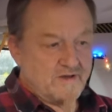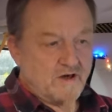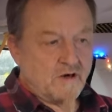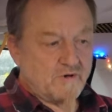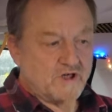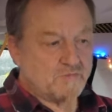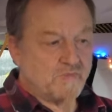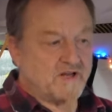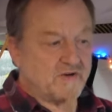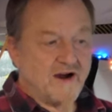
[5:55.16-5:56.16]
Aber ich
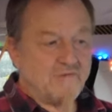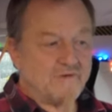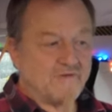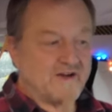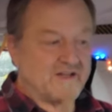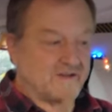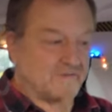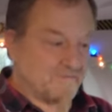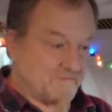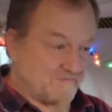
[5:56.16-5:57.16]
bin so aufgewachsen.
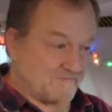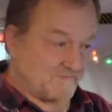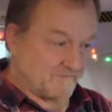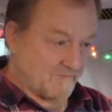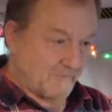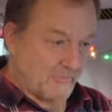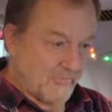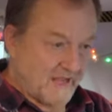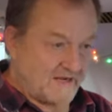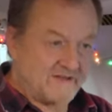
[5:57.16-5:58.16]

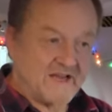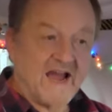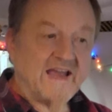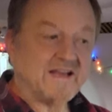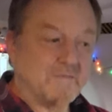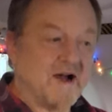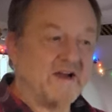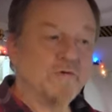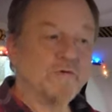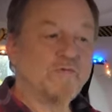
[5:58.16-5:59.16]
Die eigene
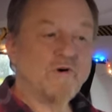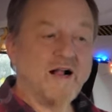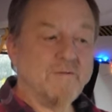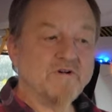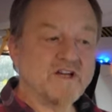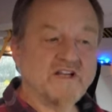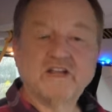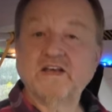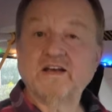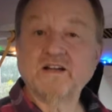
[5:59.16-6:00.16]
Meinung, vor allem
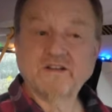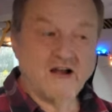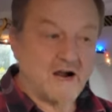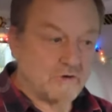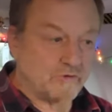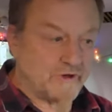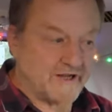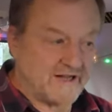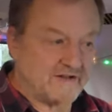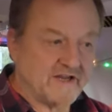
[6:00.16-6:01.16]
Kritik an der
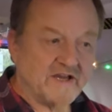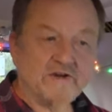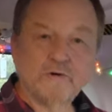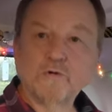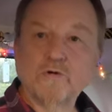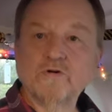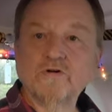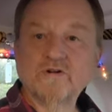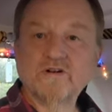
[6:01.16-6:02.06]
aktuellen Regierung.